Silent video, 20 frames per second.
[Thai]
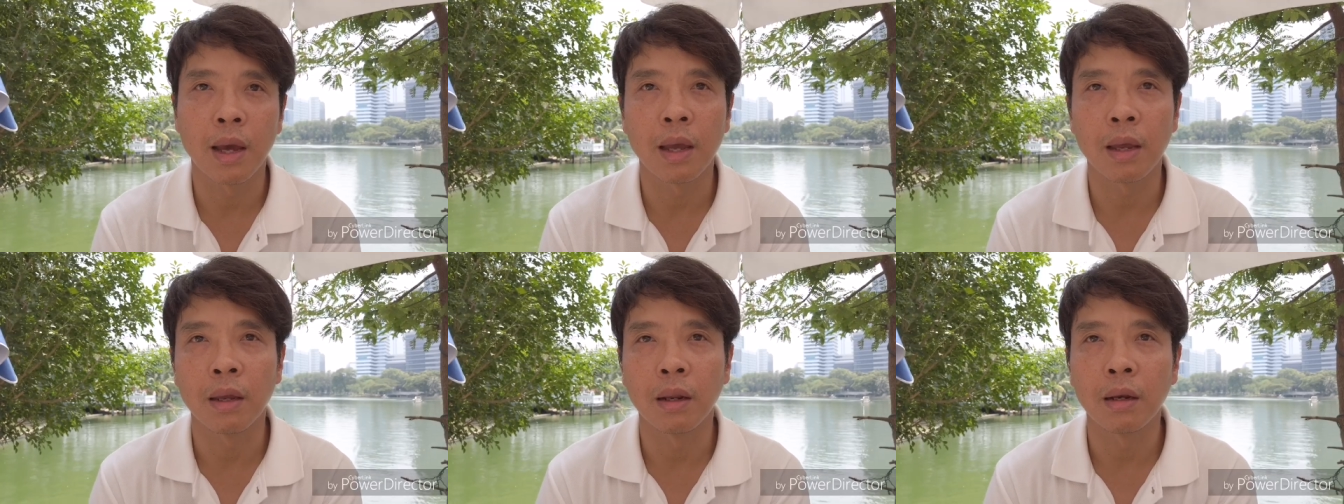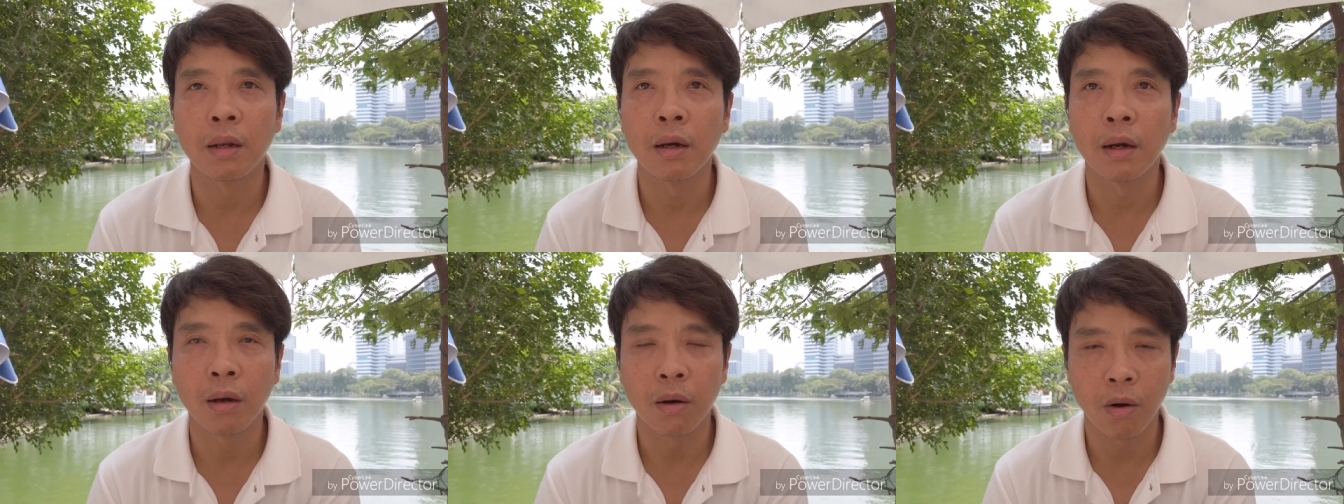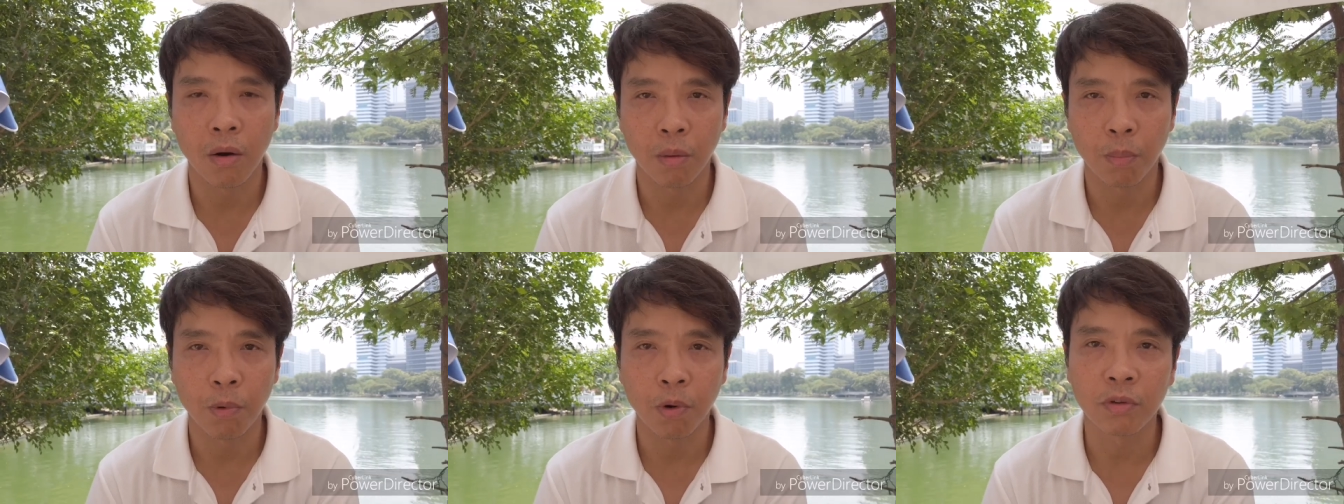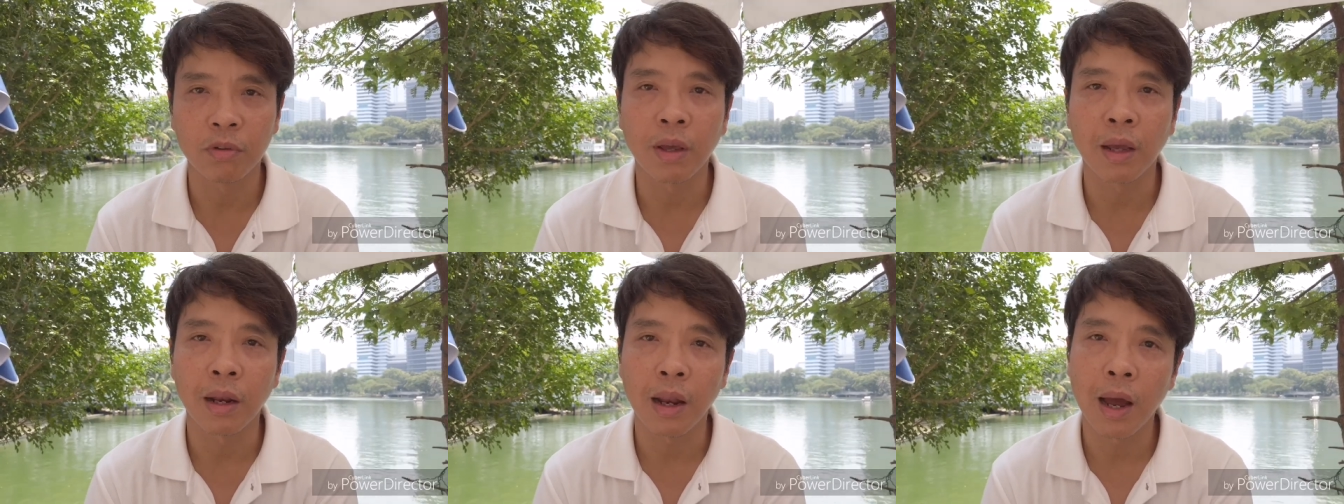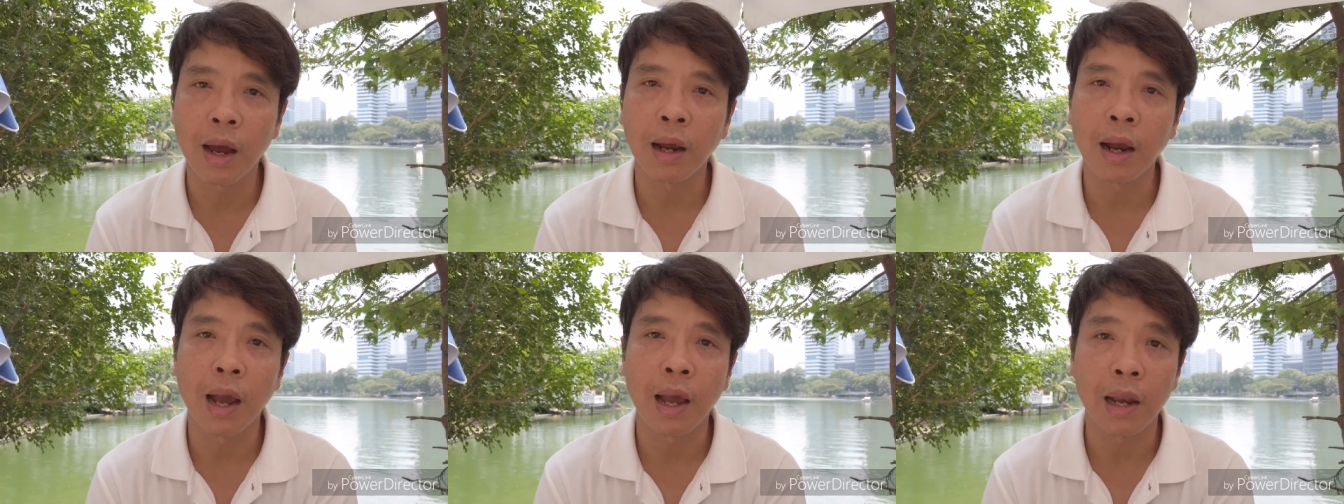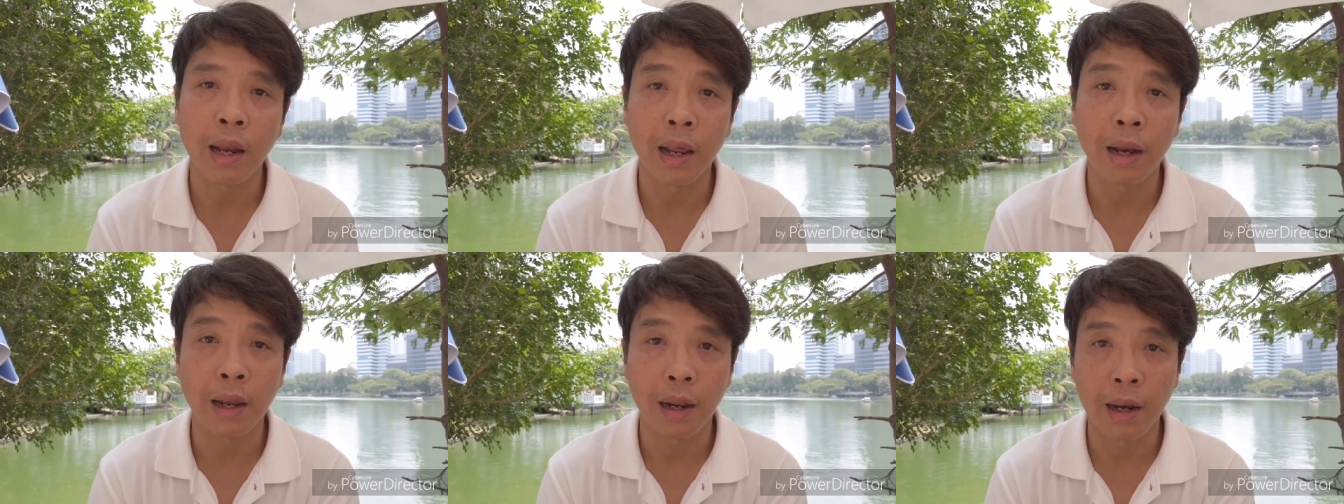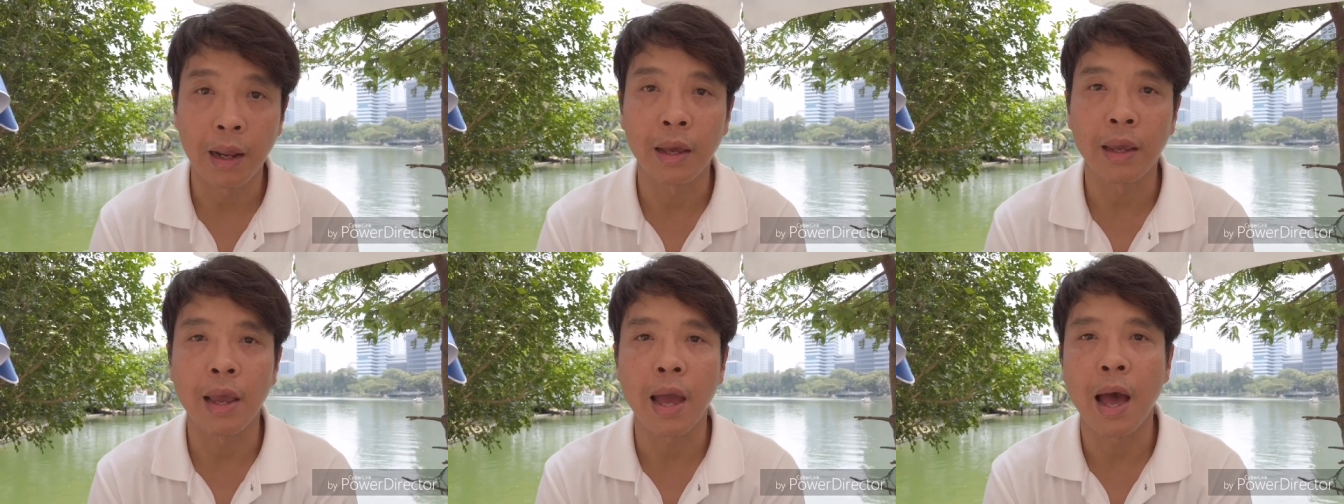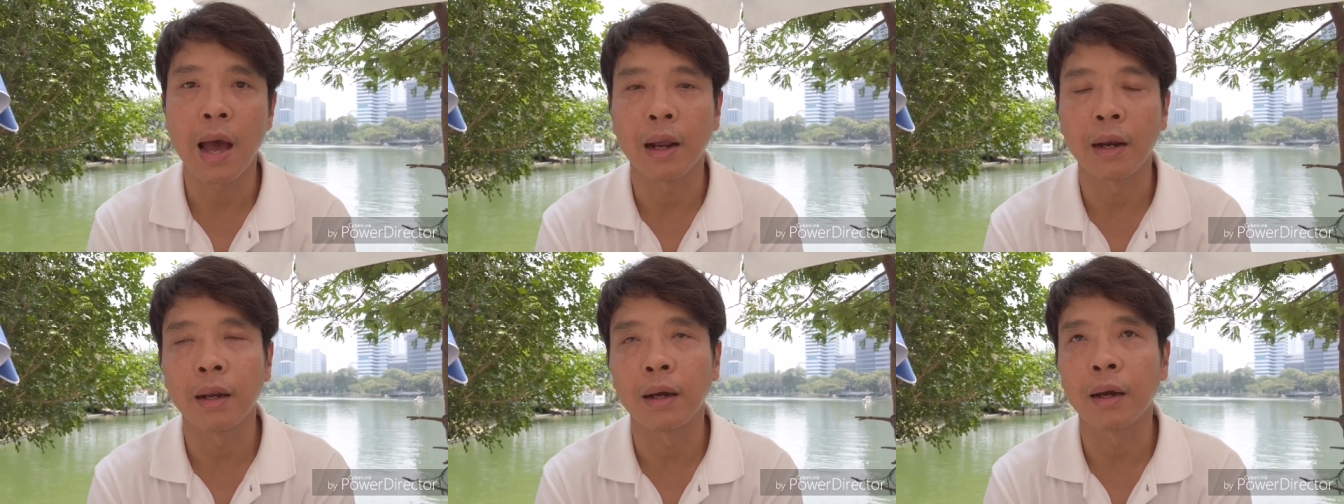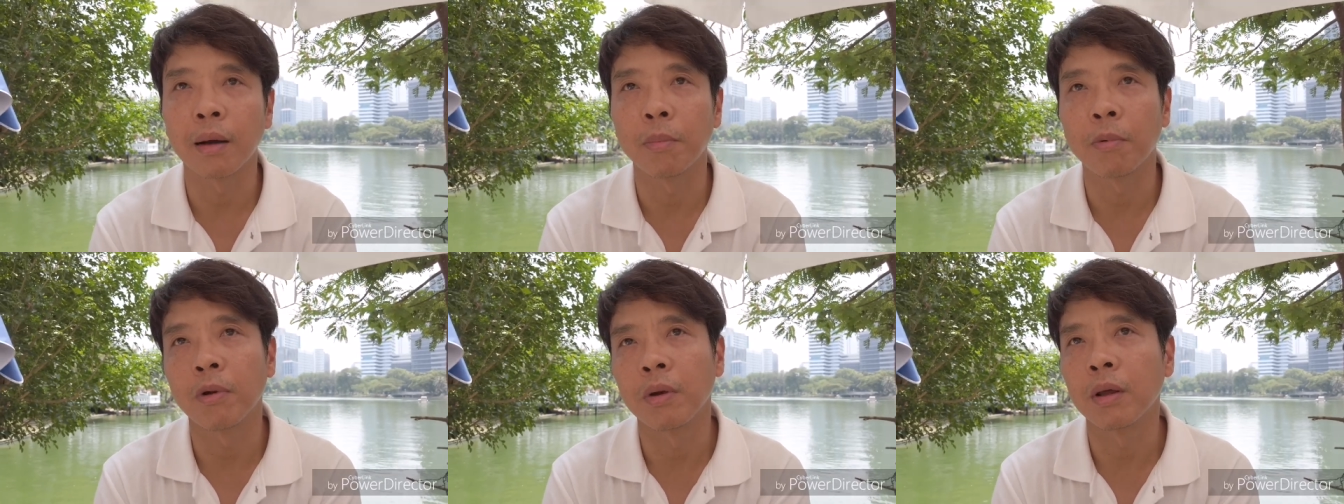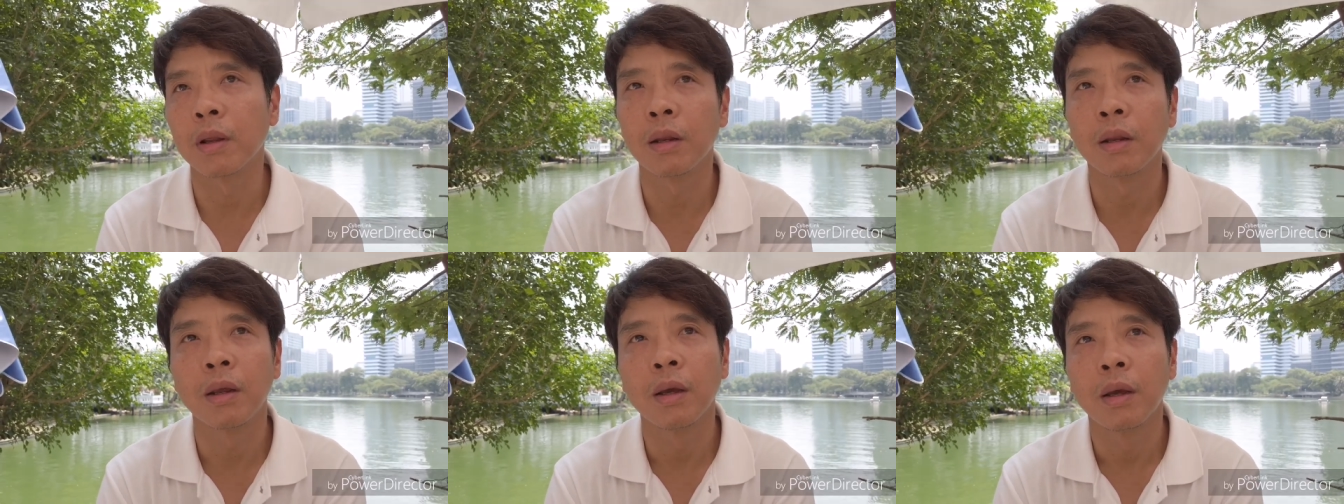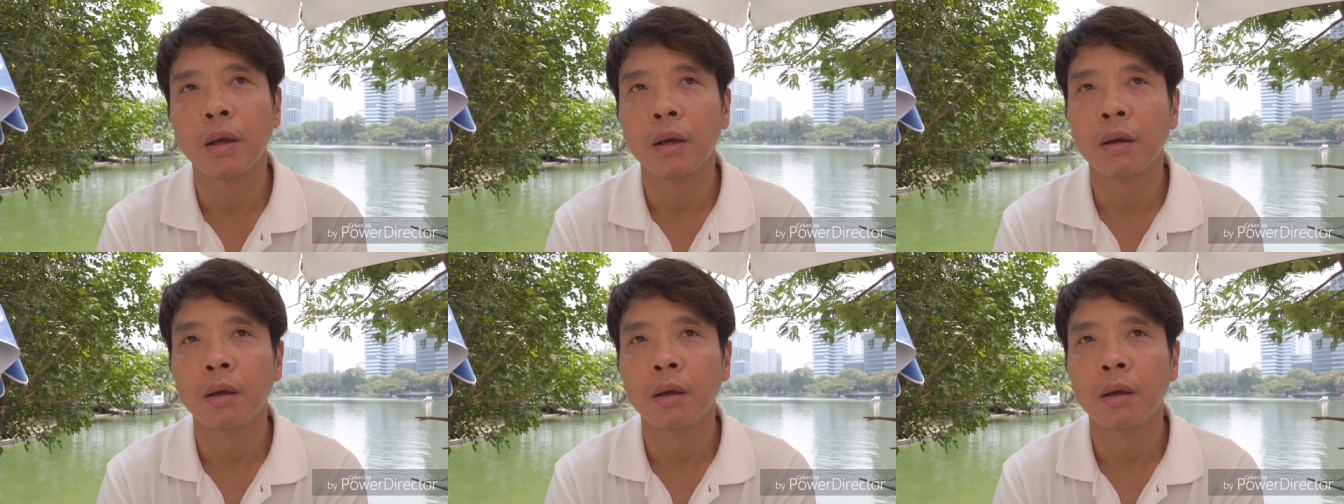ในเรื่องของโปรเซสร่างกายหลายๆอย่างนะครับ เพราะนั้น